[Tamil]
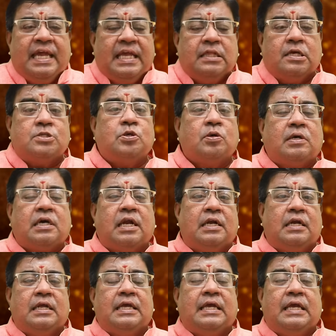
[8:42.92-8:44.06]
இந்த
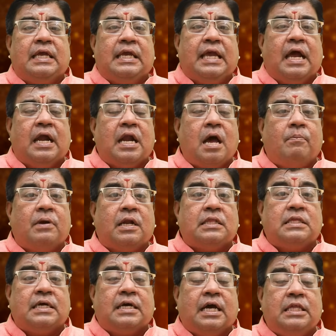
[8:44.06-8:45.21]
சுக்கர் ஏழாம்
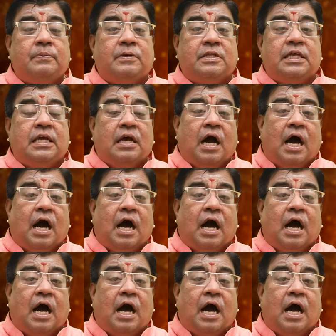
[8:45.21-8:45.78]
இடத்துக்கு அதிபதி